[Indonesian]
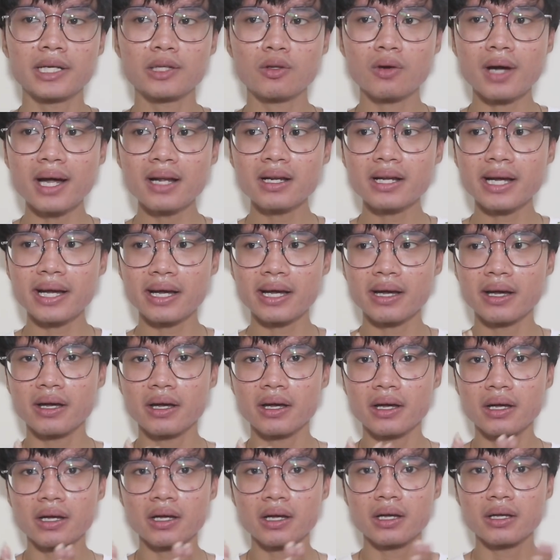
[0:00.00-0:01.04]
Itu kan kayak
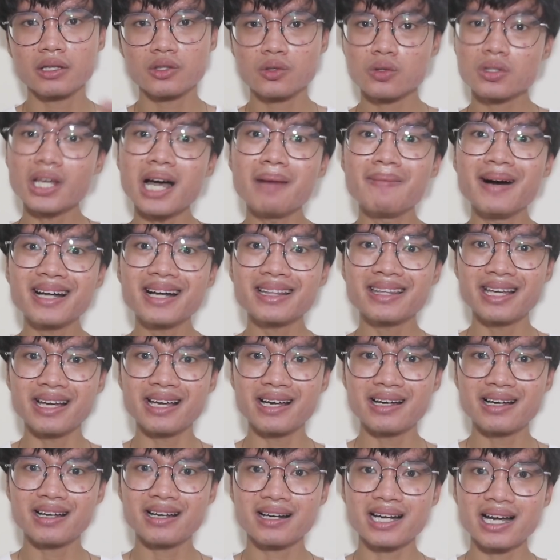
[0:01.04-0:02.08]
susah banget
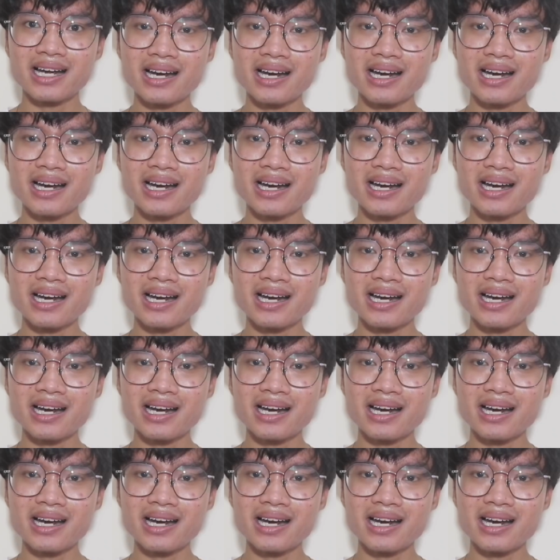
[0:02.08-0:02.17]
ya,